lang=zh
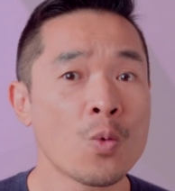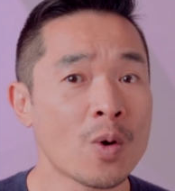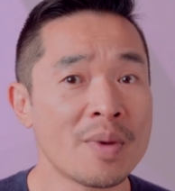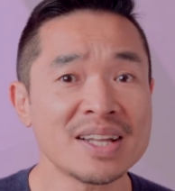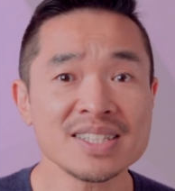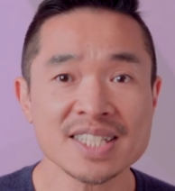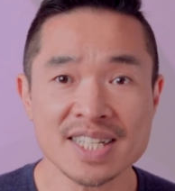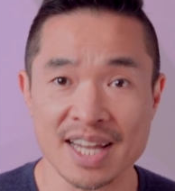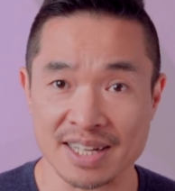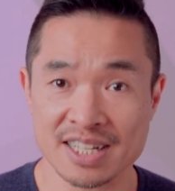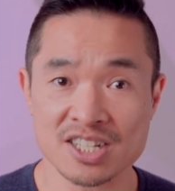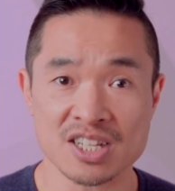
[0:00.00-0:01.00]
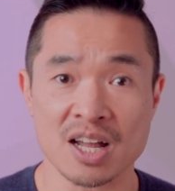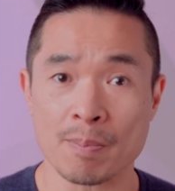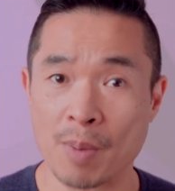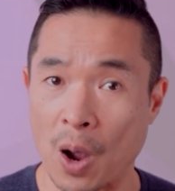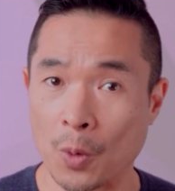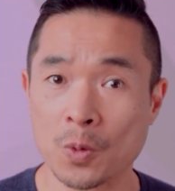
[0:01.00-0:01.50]
我们潜意识的
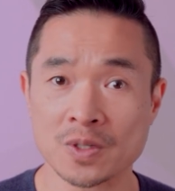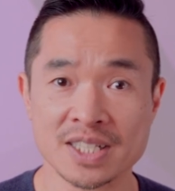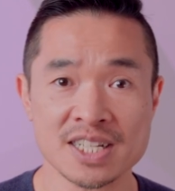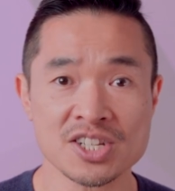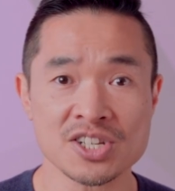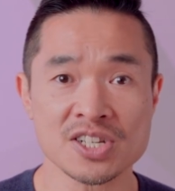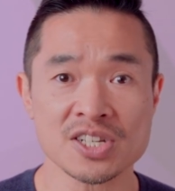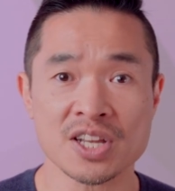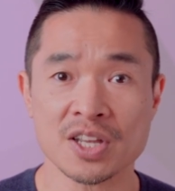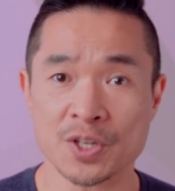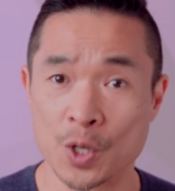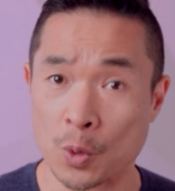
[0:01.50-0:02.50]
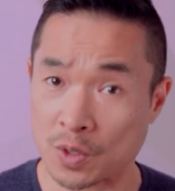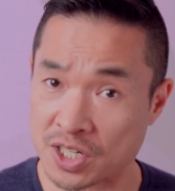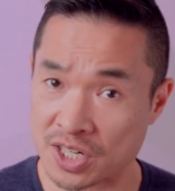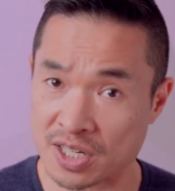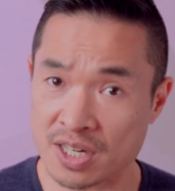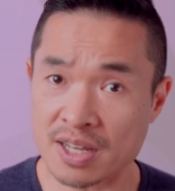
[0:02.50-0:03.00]
保护机制有
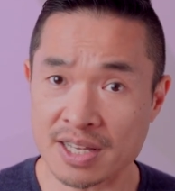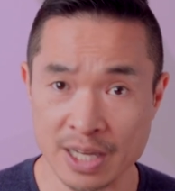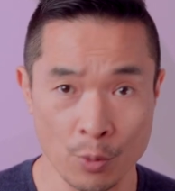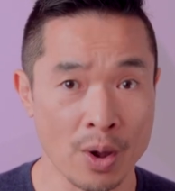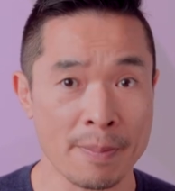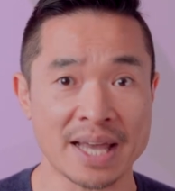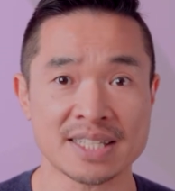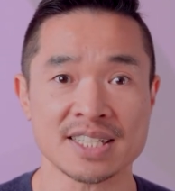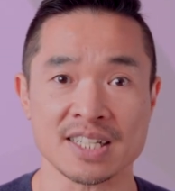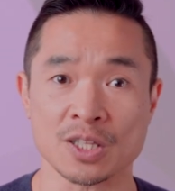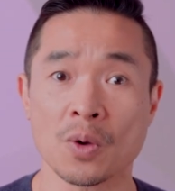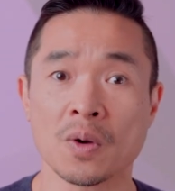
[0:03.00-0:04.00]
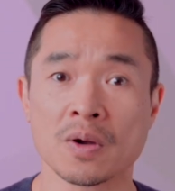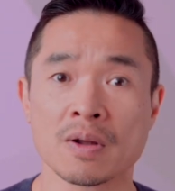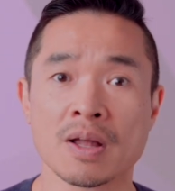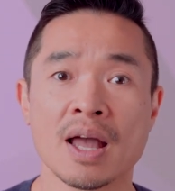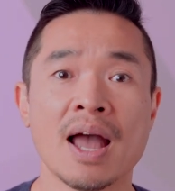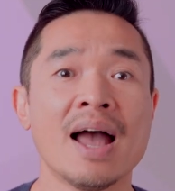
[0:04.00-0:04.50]
时也会被启动，
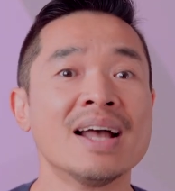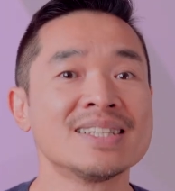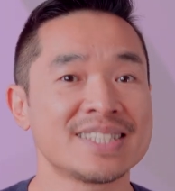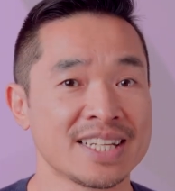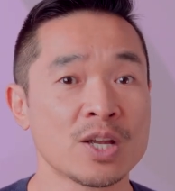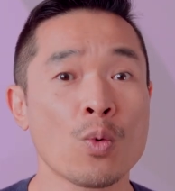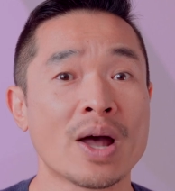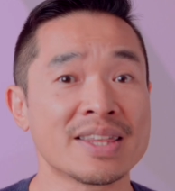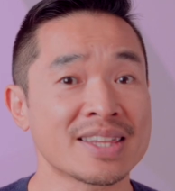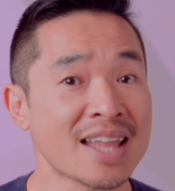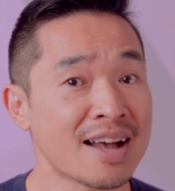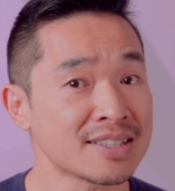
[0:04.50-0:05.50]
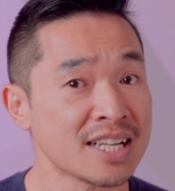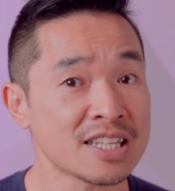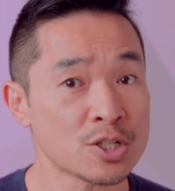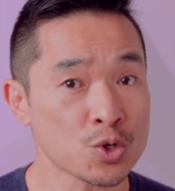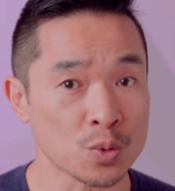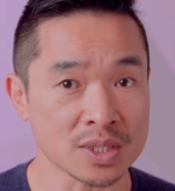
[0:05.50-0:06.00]
尽管当下
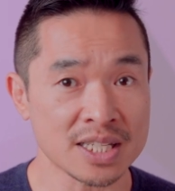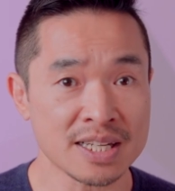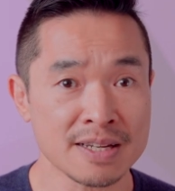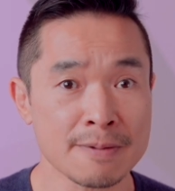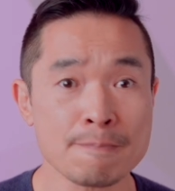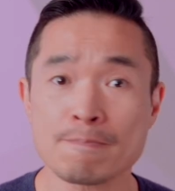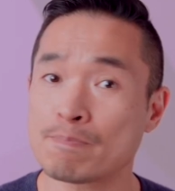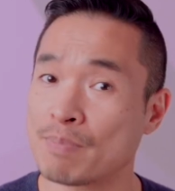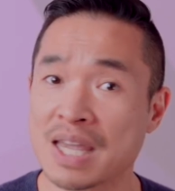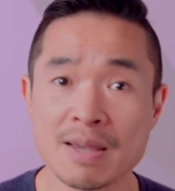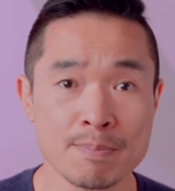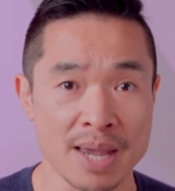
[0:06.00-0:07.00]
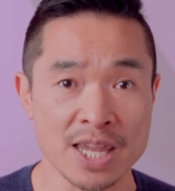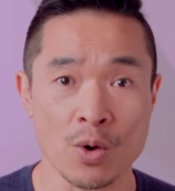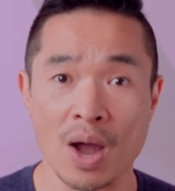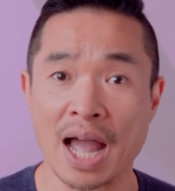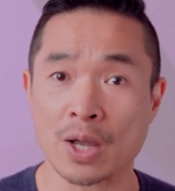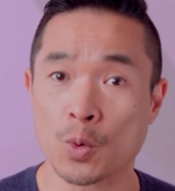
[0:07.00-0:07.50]
的处境并没
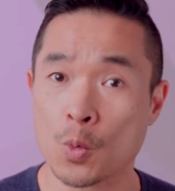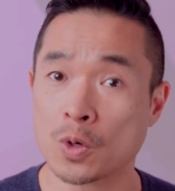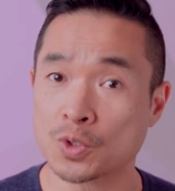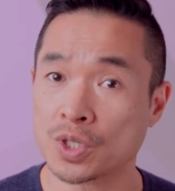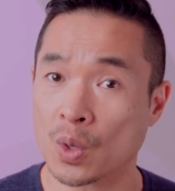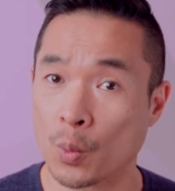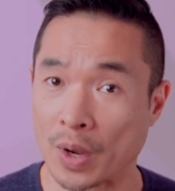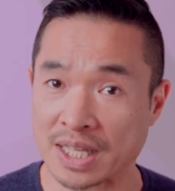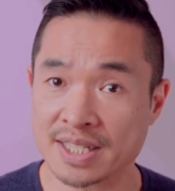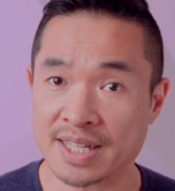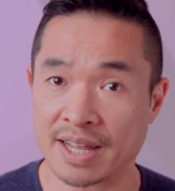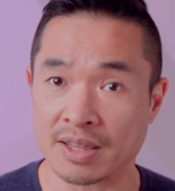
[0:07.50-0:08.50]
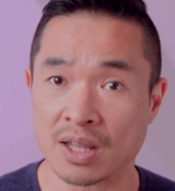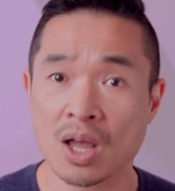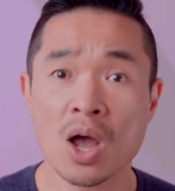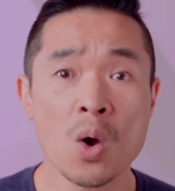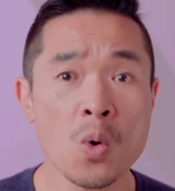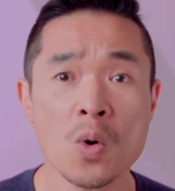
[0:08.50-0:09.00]
有和过去的危险
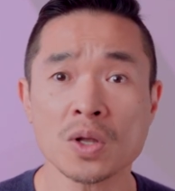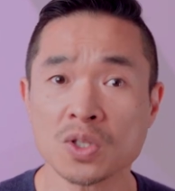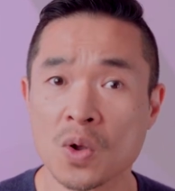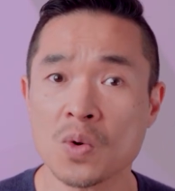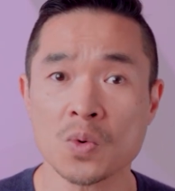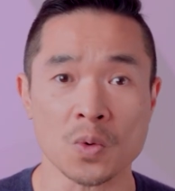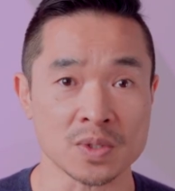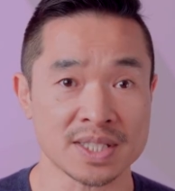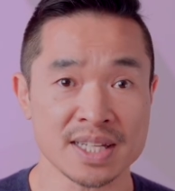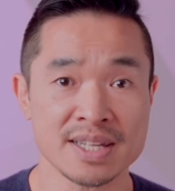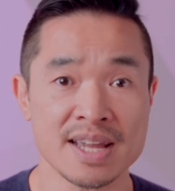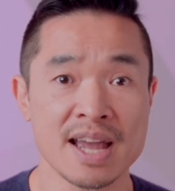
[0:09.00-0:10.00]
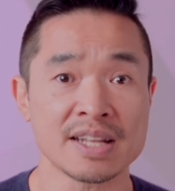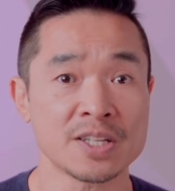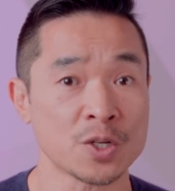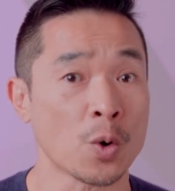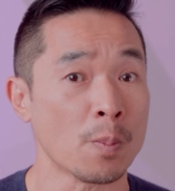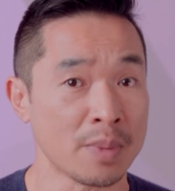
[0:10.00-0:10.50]
或痛苦经验
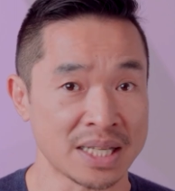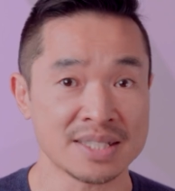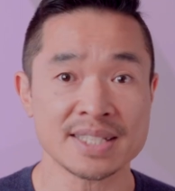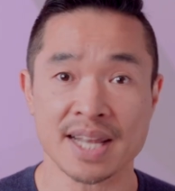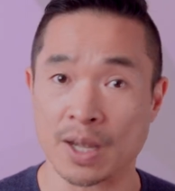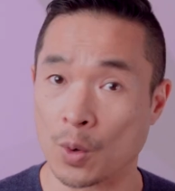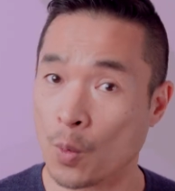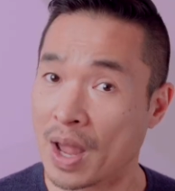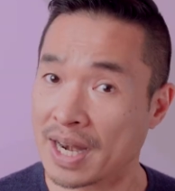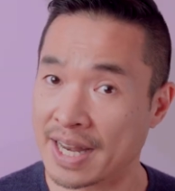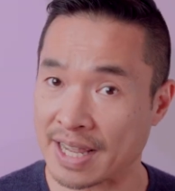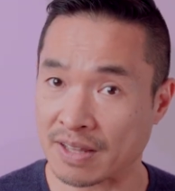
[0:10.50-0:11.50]
有明显关